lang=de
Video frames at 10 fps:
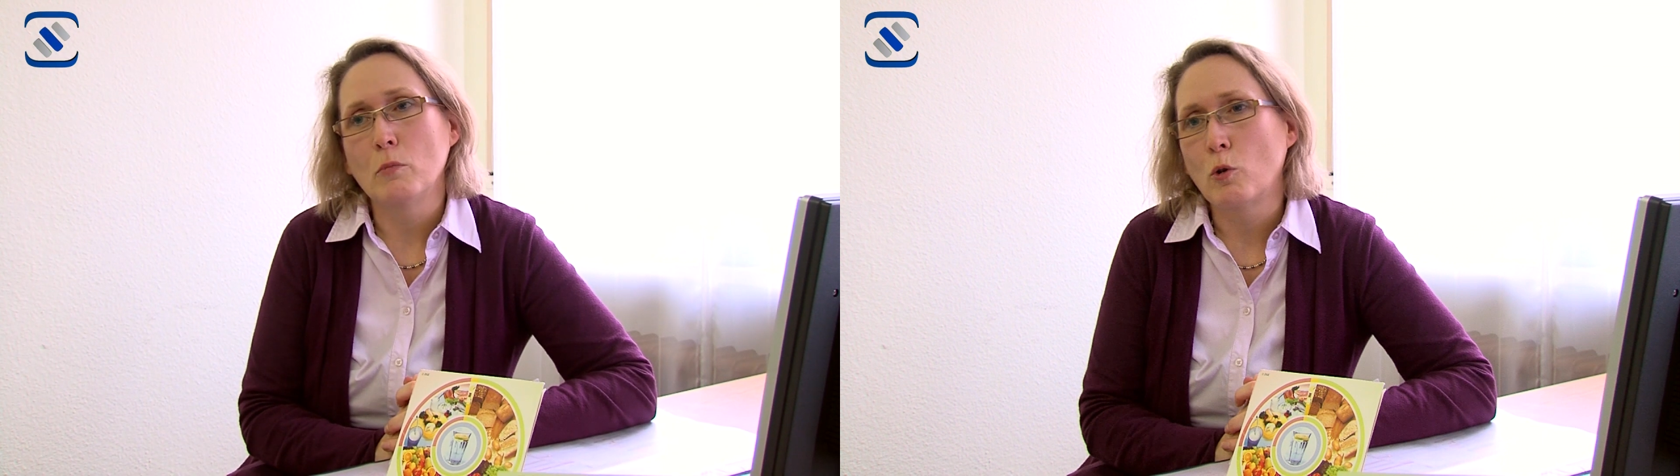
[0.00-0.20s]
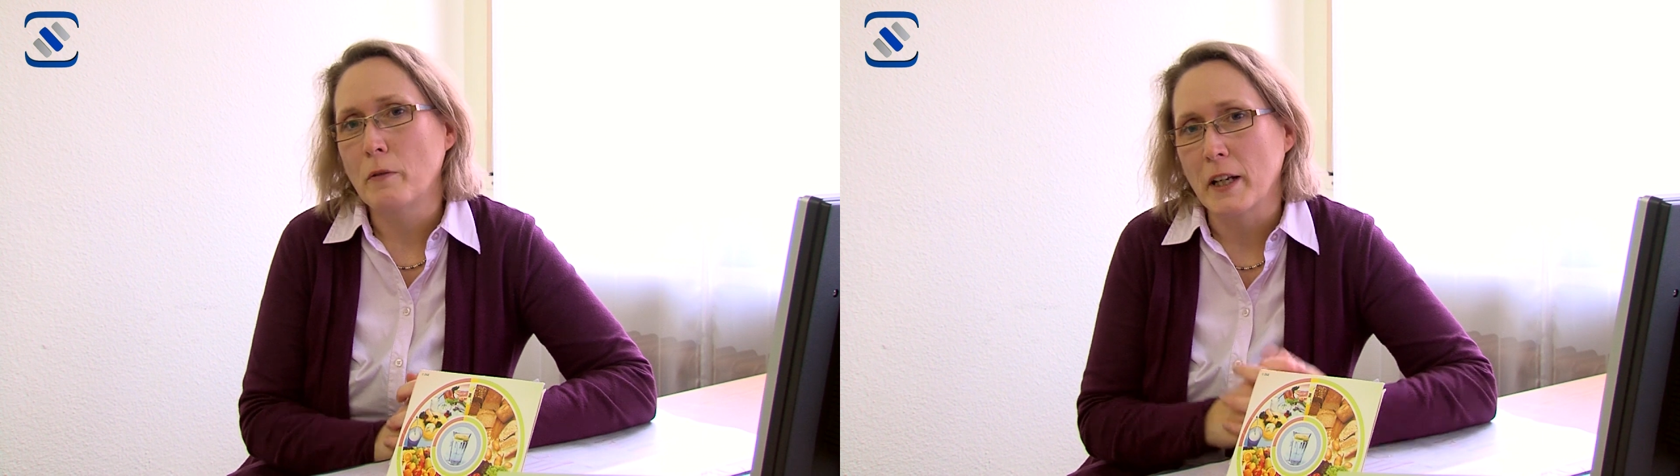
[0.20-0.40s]

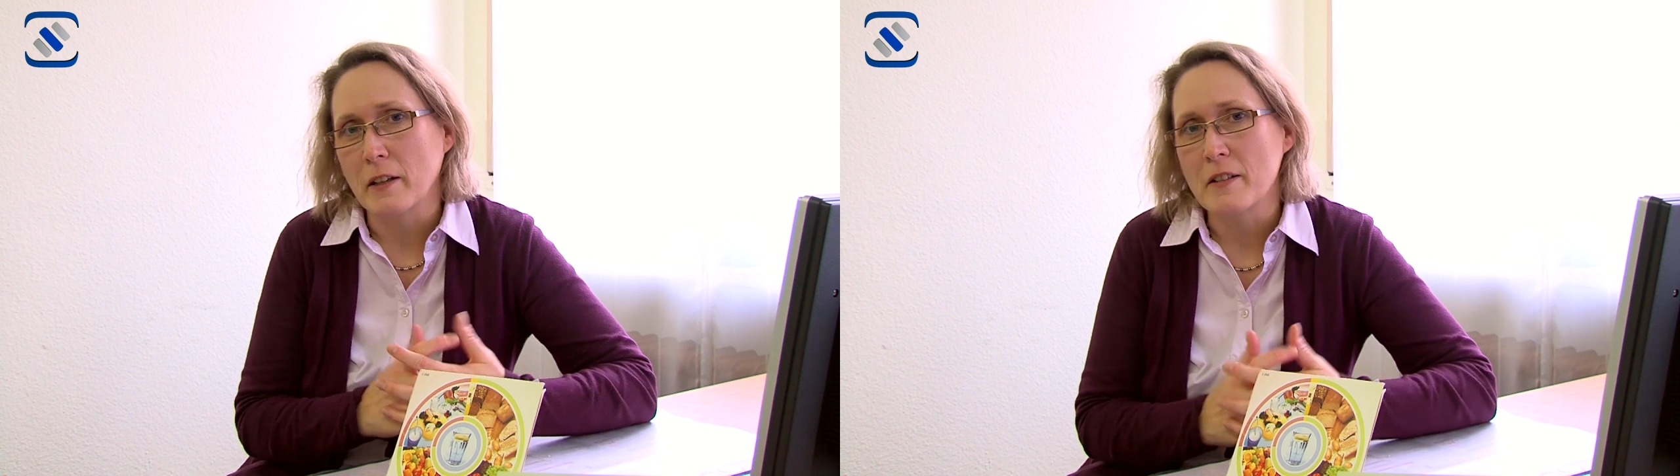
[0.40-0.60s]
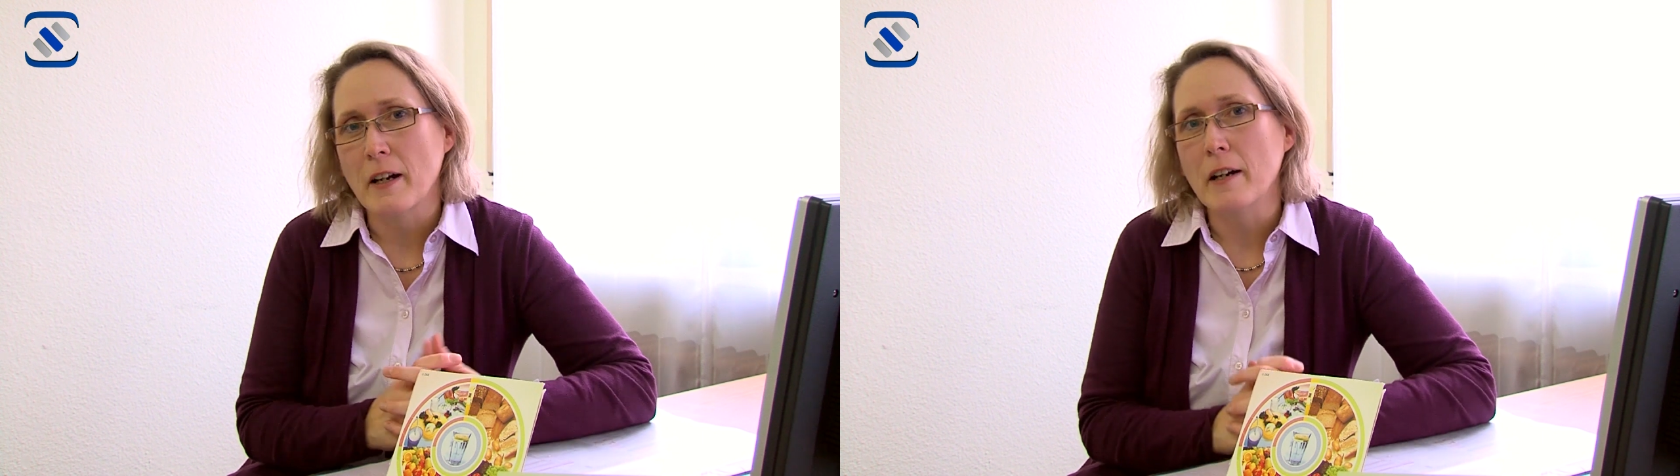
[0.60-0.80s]

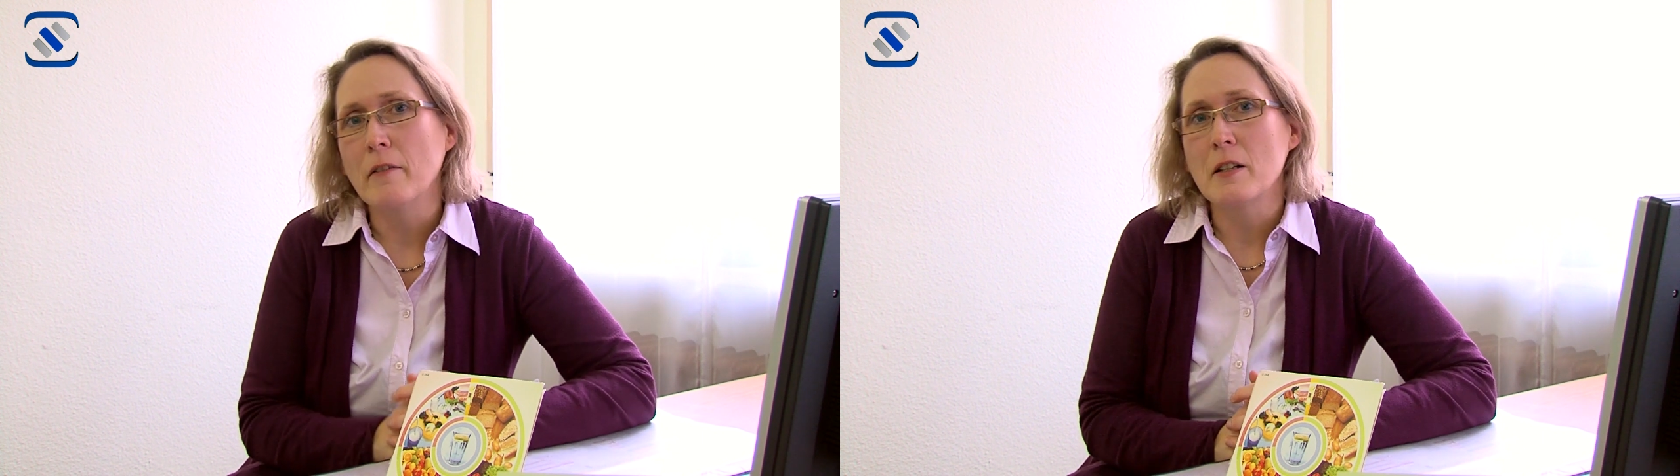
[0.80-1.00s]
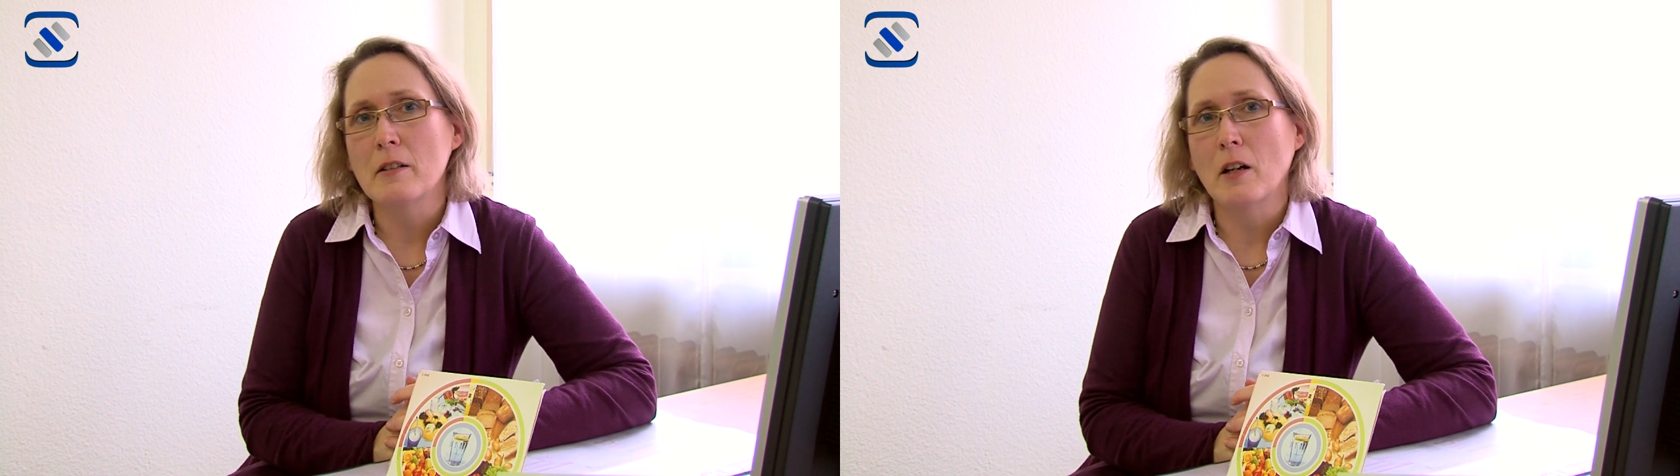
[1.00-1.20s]
hochwertiges
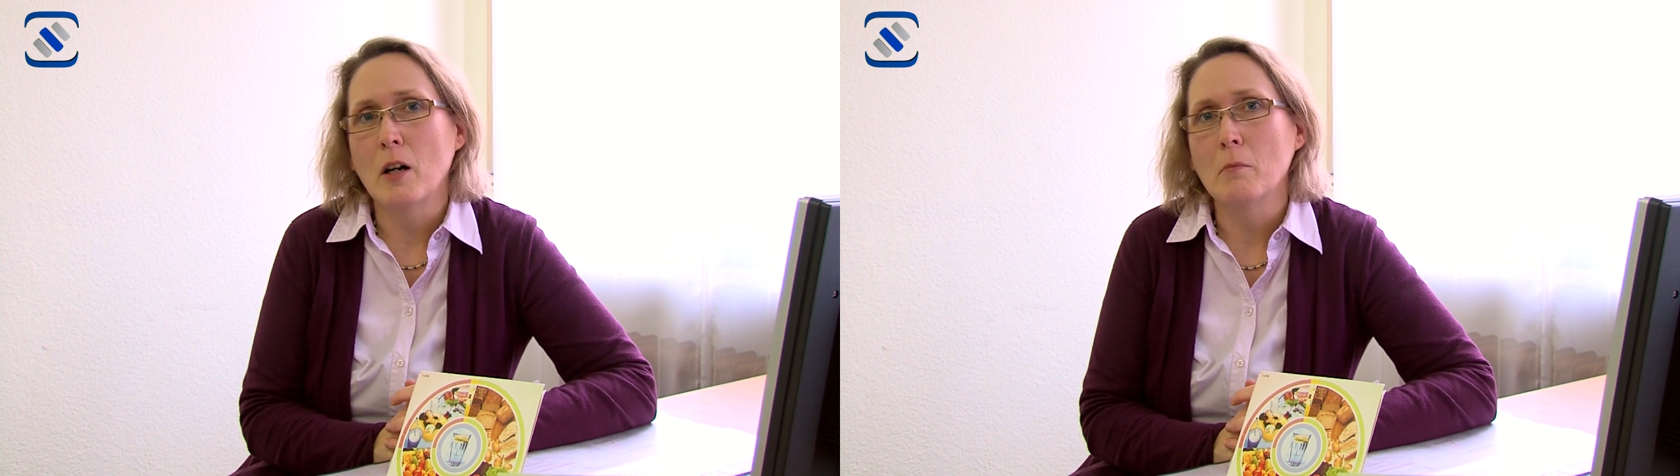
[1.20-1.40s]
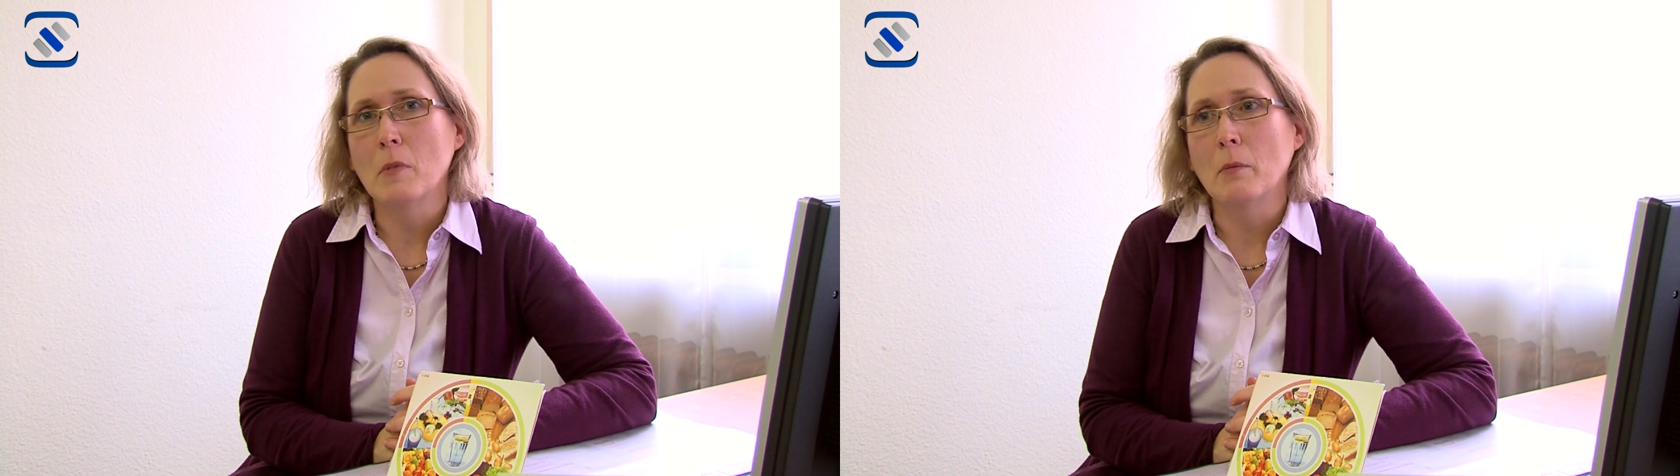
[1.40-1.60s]
Eiweiß haben,